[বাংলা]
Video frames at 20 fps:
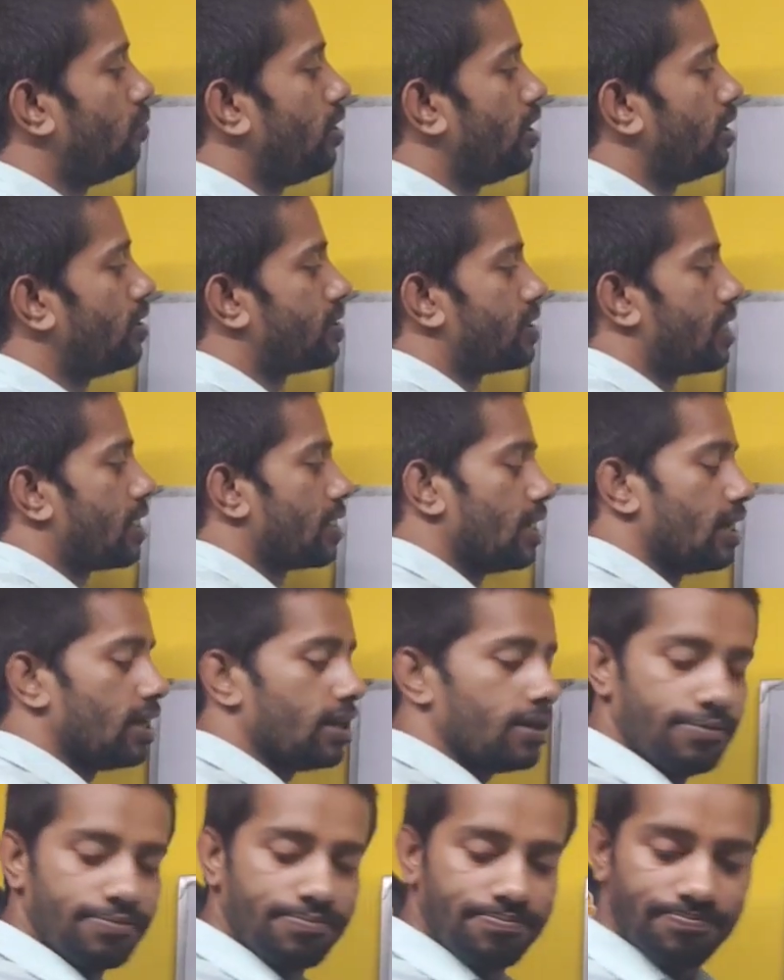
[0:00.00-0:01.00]
ইউনিট সার্কেল
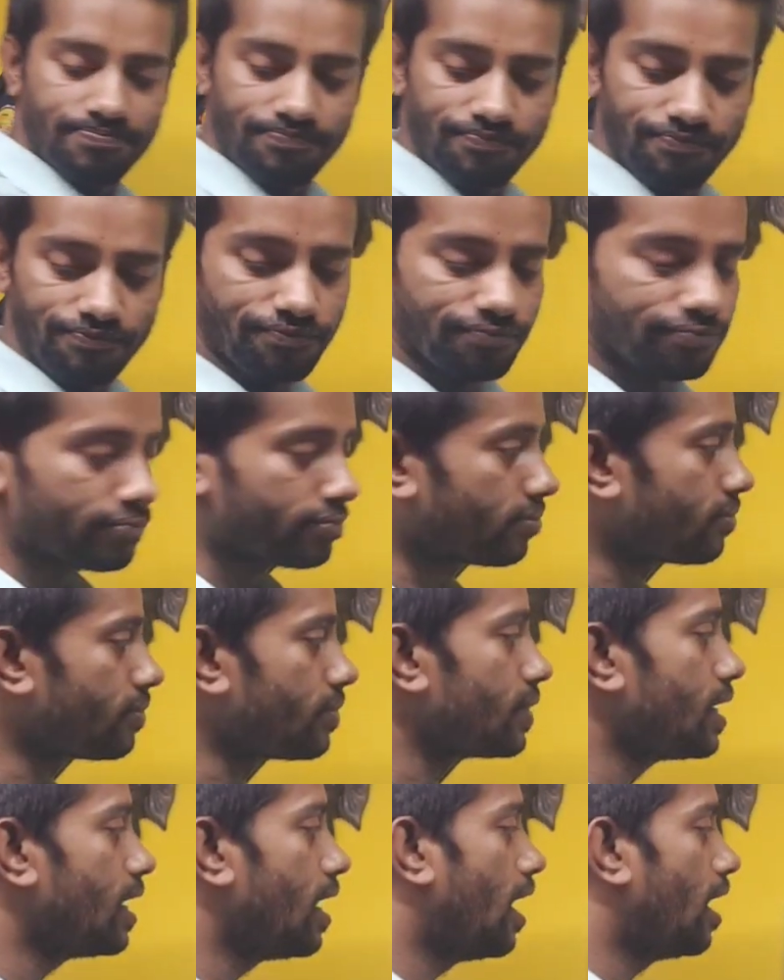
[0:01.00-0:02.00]

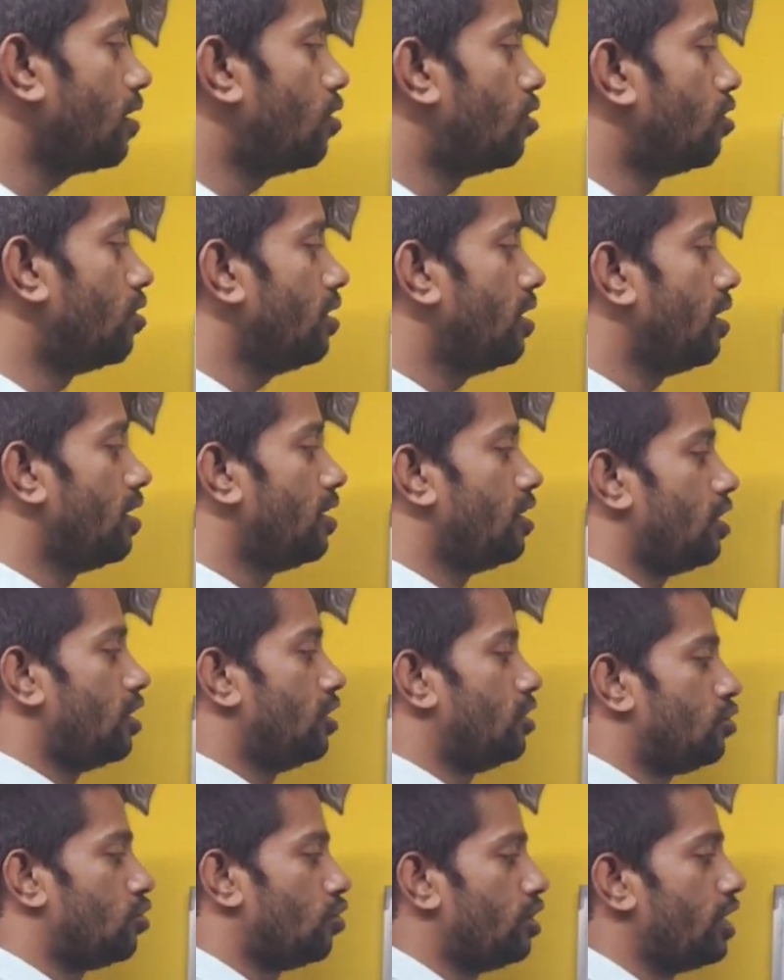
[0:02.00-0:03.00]
এখন
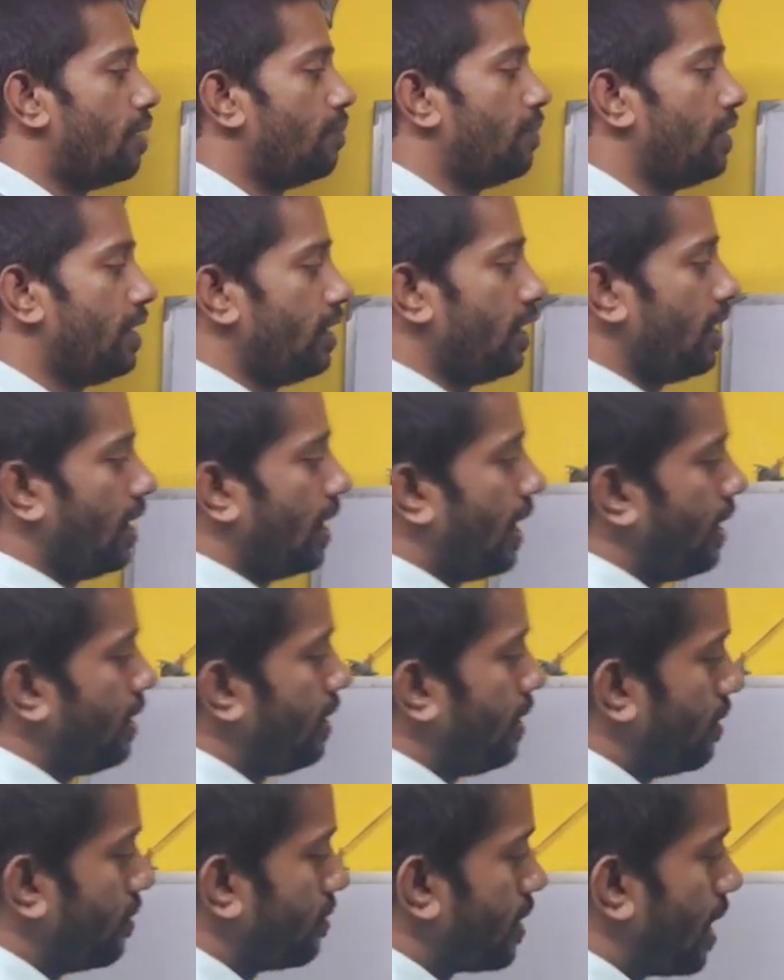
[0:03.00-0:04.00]
যদি আমি এই
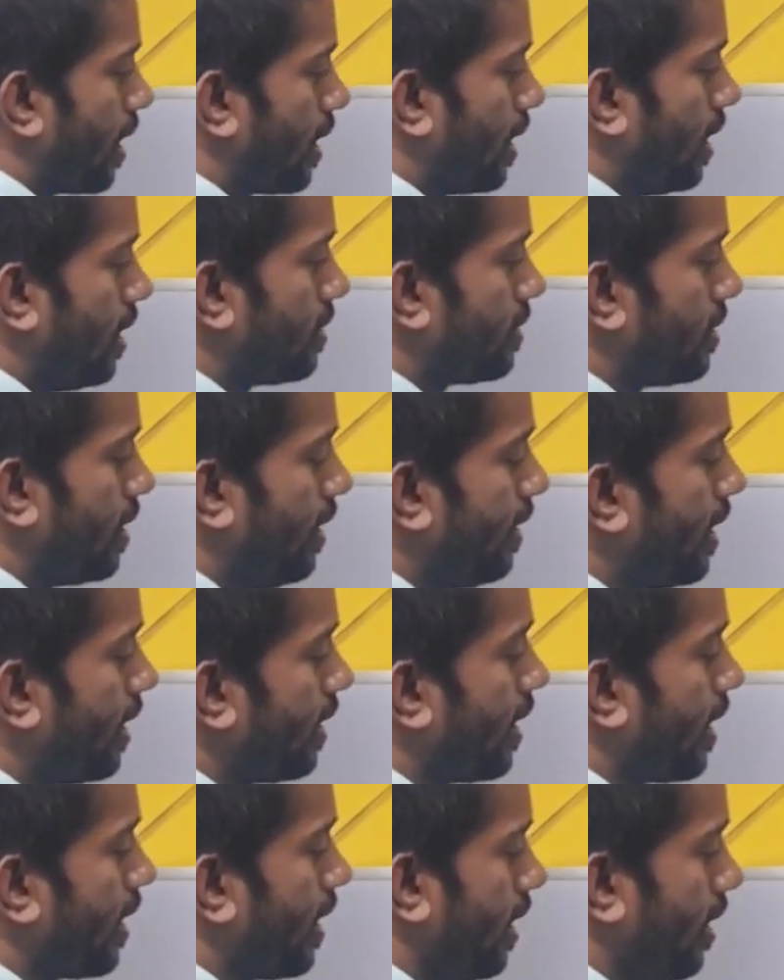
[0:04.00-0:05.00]
সার্কেলের
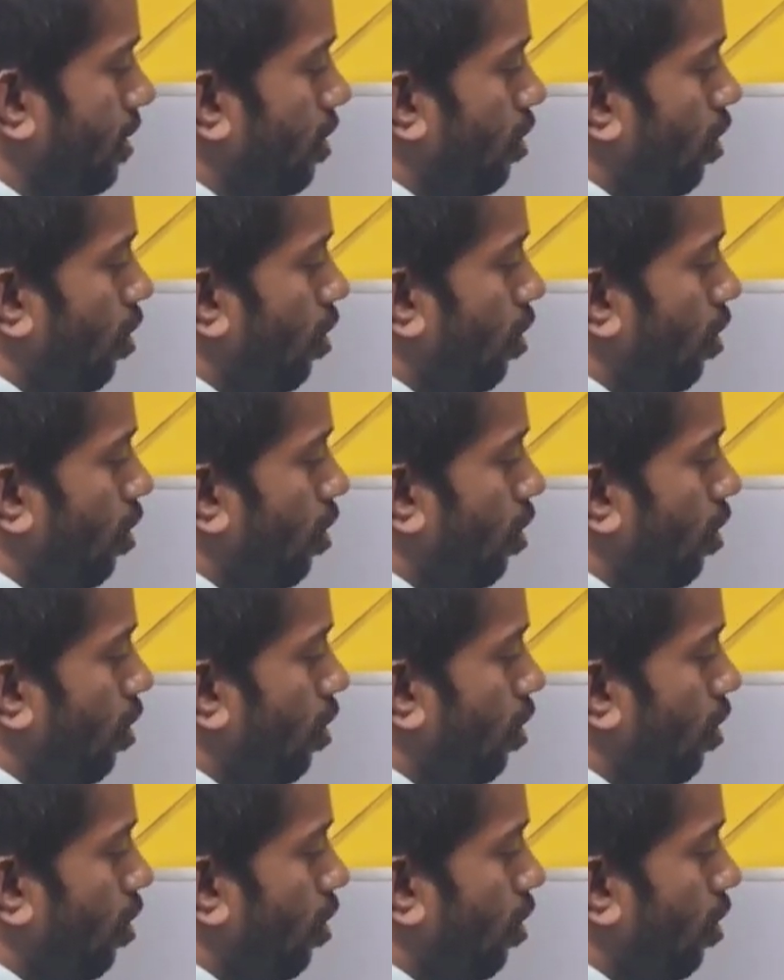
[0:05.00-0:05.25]
সেন্টারটাকে